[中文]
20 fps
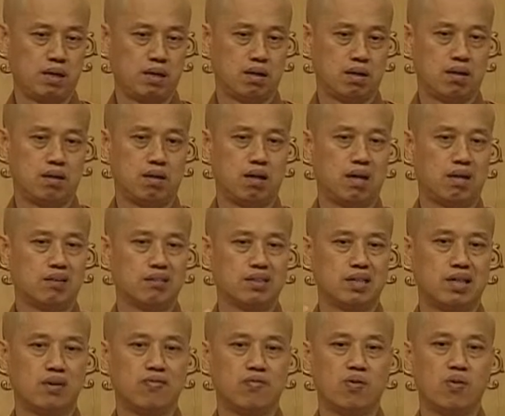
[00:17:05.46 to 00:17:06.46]
啊，好
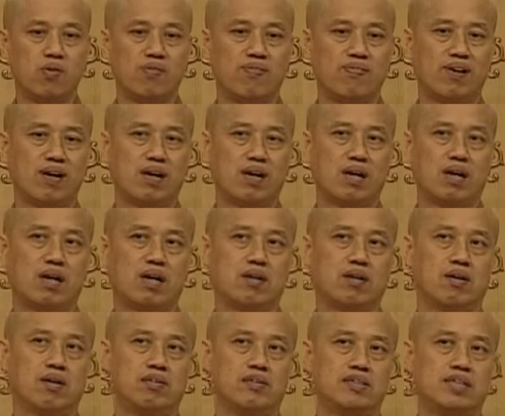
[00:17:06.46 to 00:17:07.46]
要佛法，好
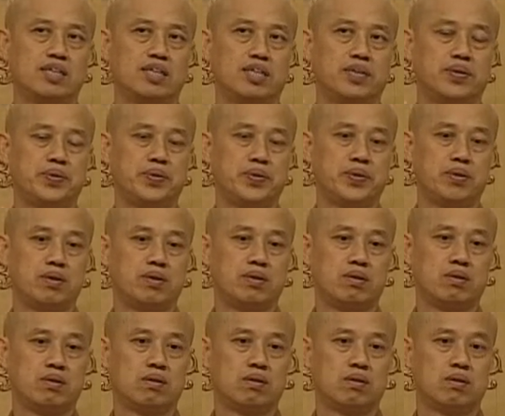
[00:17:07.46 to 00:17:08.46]
要戒律。
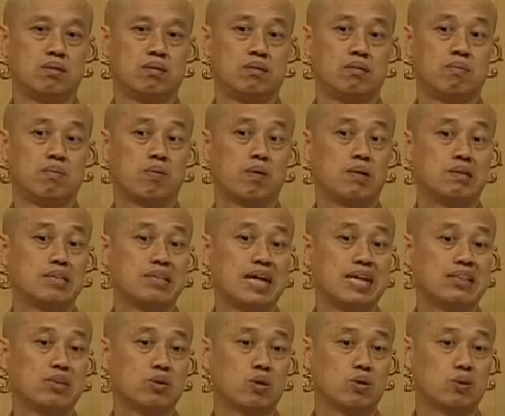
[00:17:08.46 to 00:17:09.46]
不管是
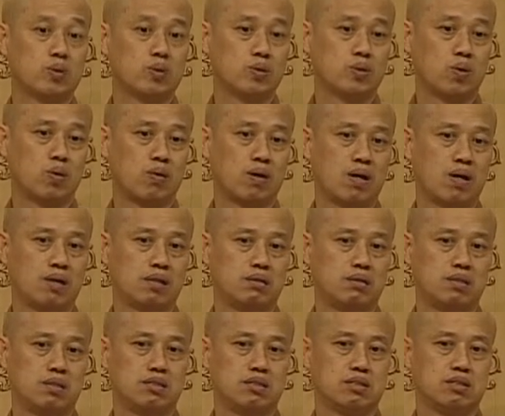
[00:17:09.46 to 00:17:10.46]
男重女重啊，
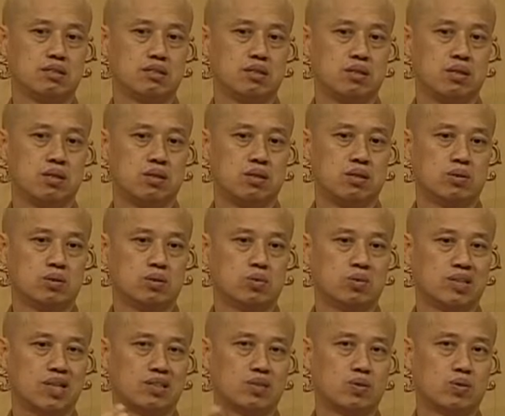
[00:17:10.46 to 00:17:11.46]
其实出
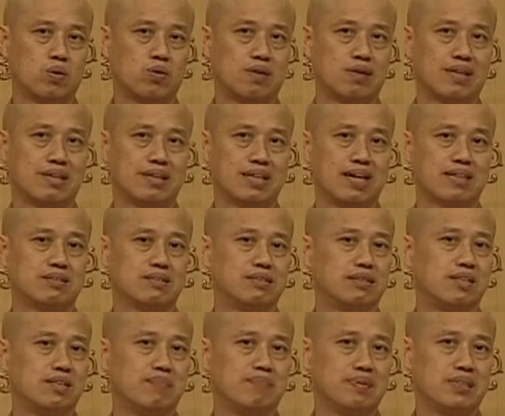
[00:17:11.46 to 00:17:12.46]
家重呢，他
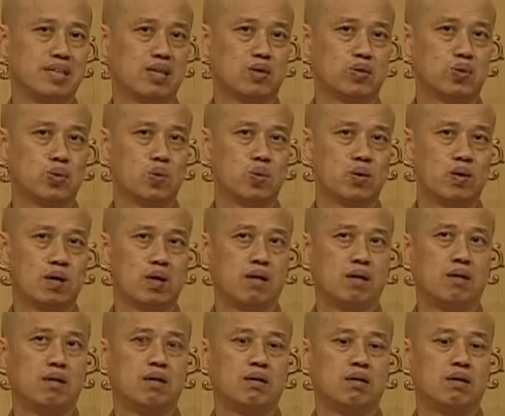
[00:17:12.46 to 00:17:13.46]
责任比较多啊。
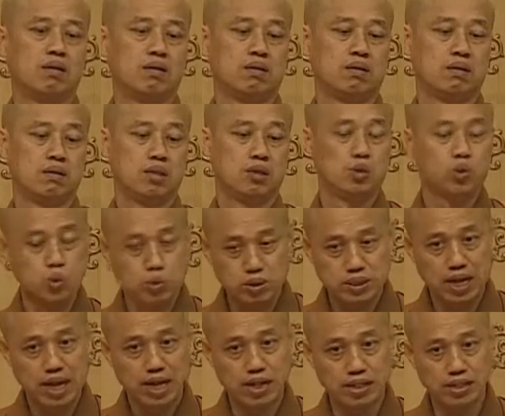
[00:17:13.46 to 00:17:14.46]
你出
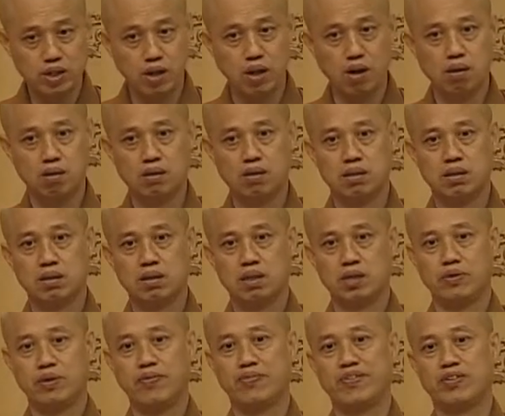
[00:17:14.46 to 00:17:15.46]
家了以后，
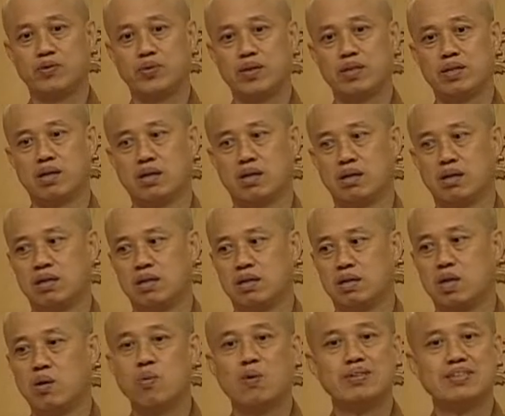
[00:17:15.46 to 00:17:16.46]
你会不会觉得
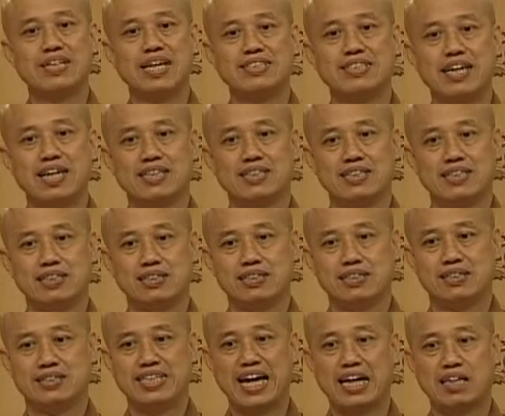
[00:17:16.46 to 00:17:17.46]
跟我在家
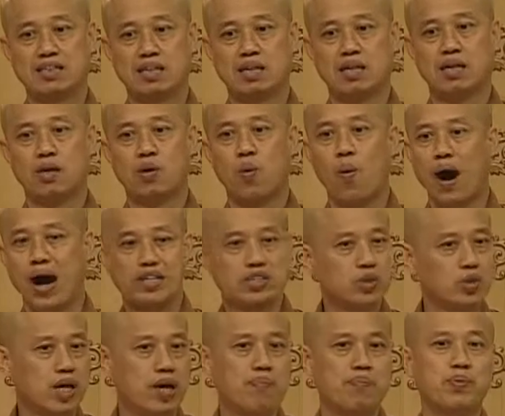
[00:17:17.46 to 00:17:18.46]
想的完
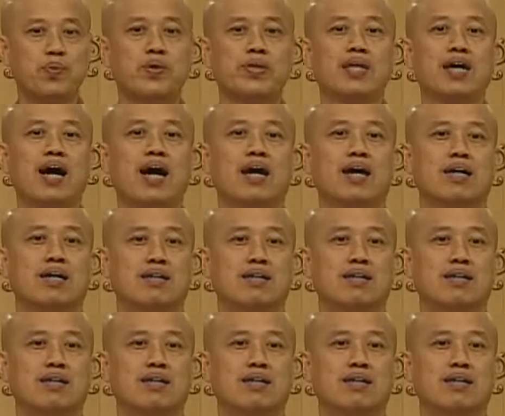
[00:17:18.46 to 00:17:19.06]
全不一样？